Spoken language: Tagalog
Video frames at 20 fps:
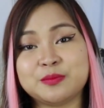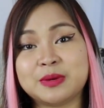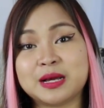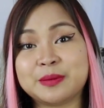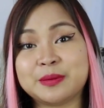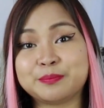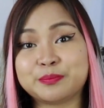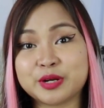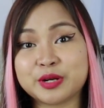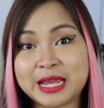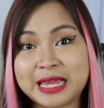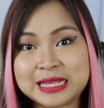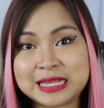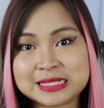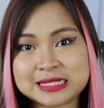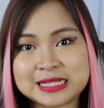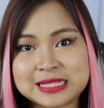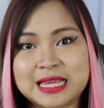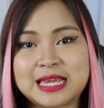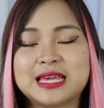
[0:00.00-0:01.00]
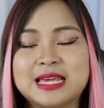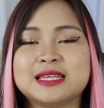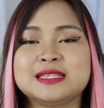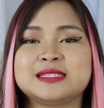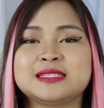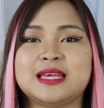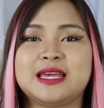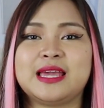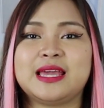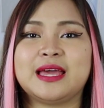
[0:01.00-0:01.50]
yung mga
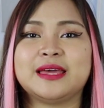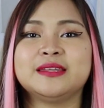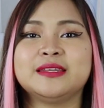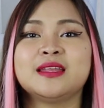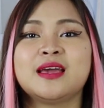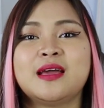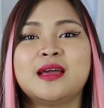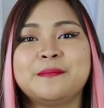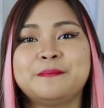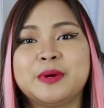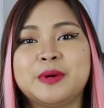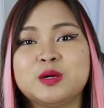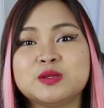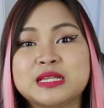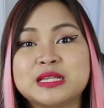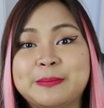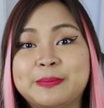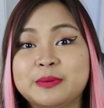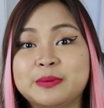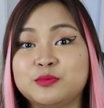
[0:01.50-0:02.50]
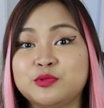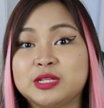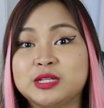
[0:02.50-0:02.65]
prices, ayan, pag-usapan